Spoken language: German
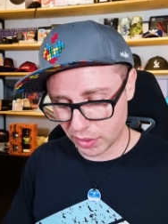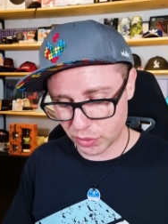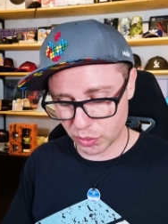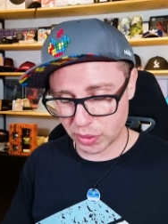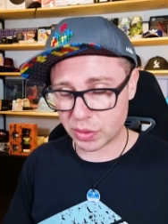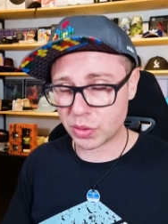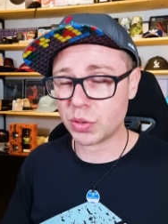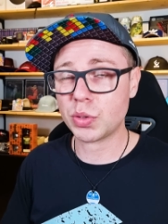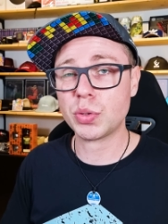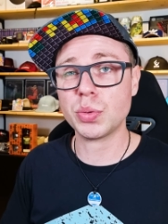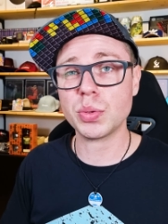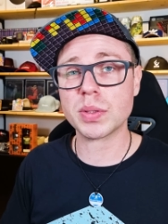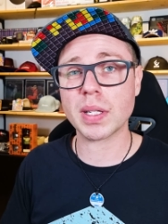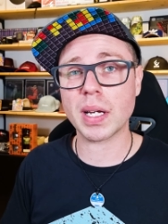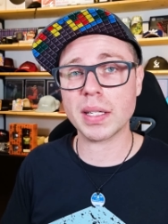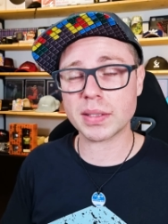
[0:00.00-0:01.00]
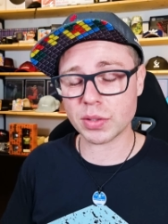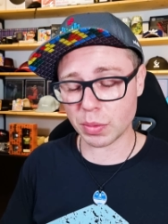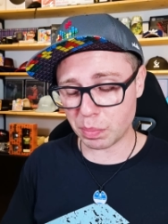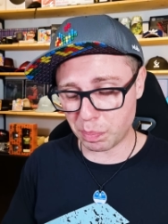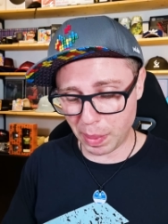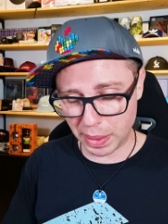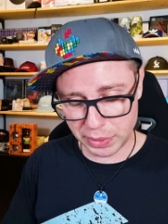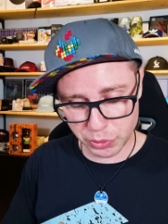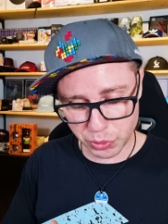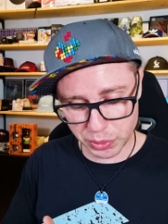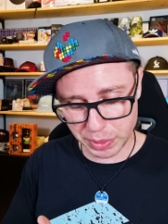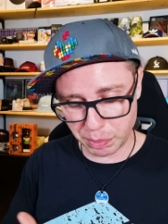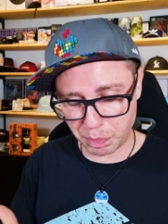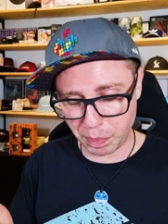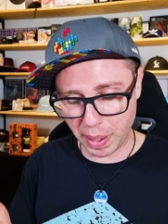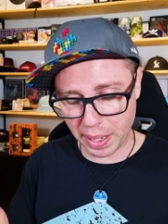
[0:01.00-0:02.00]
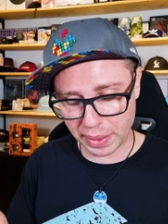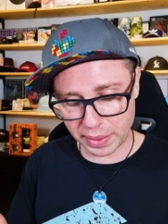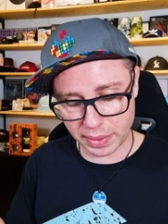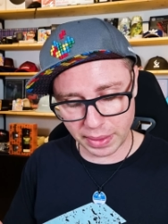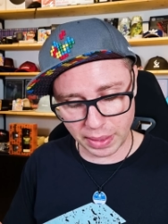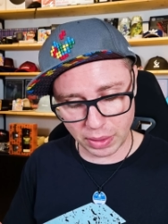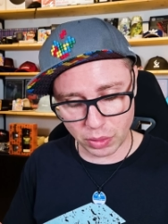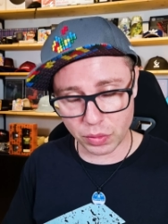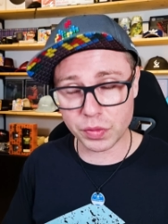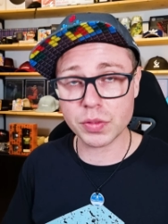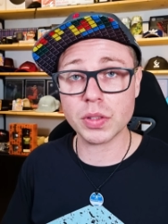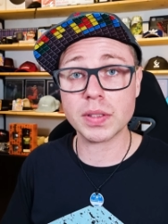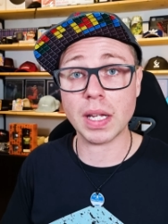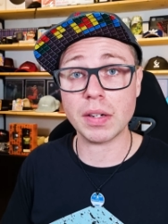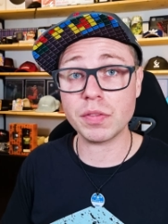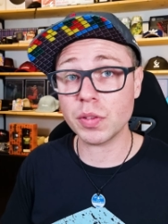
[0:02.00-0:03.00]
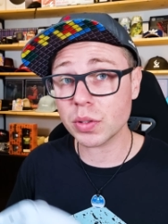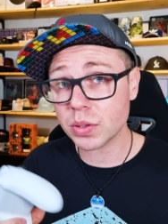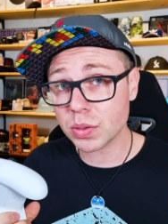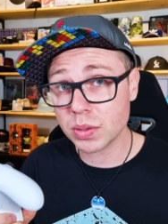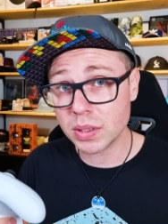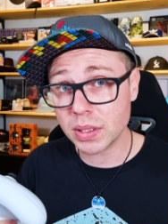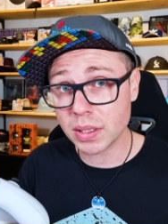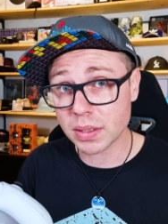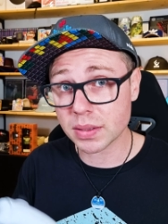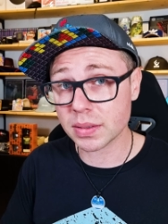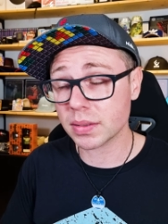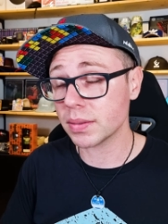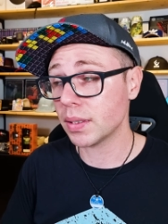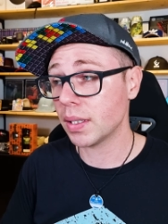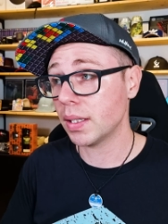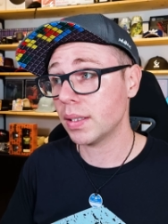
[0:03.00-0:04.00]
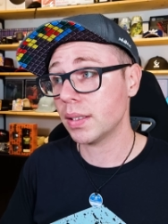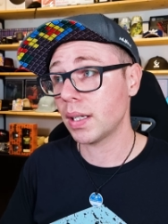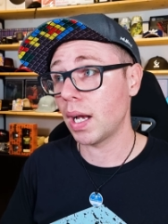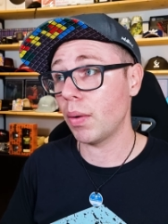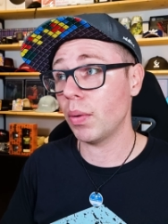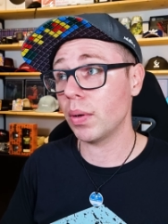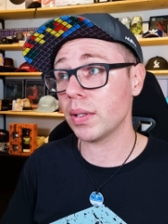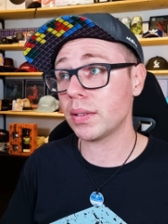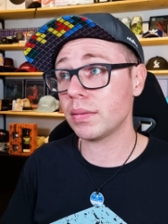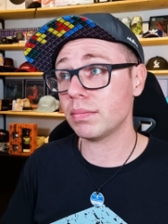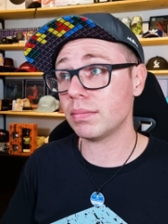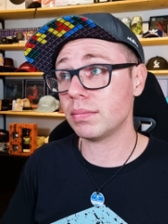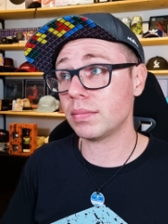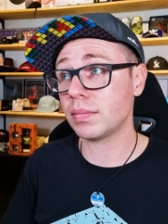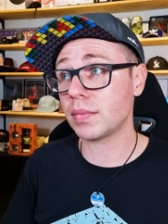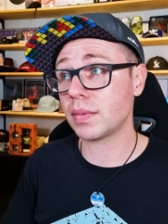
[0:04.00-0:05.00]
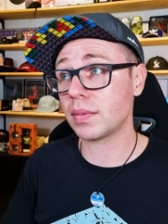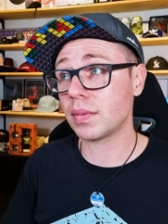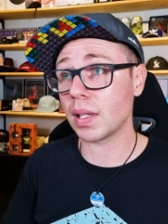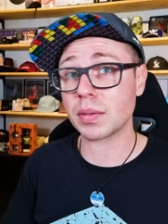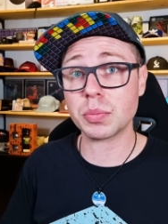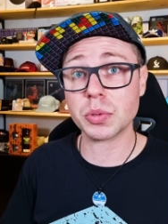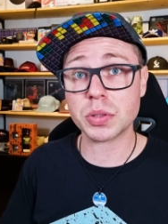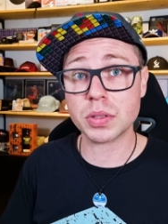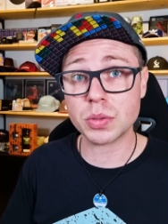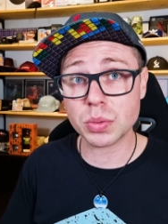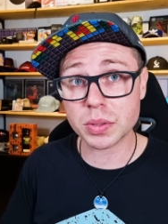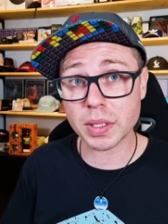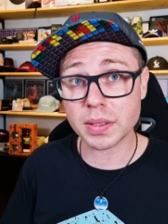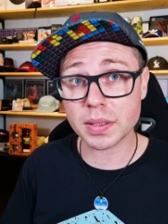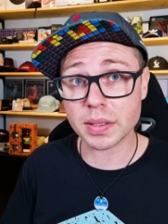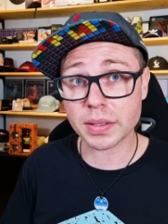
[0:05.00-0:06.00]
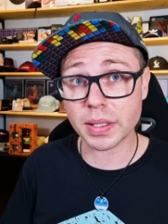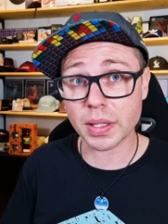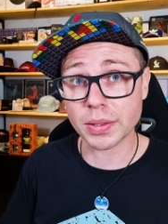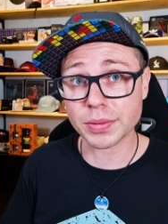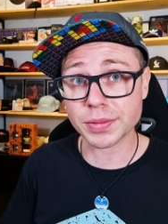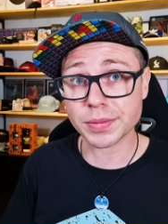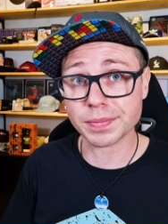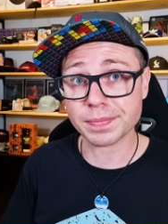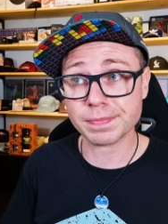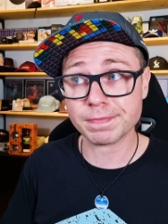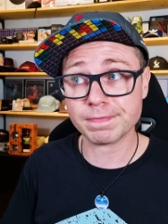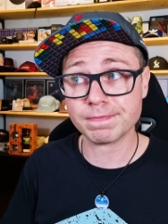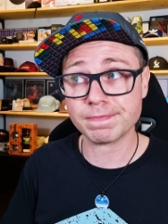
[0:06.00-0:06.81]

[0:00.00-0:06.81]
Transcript: so eine Zusatz, so ein Battery Pack kaufen, dann funktioniert's. Aber das musst du zusätzlich kaufen.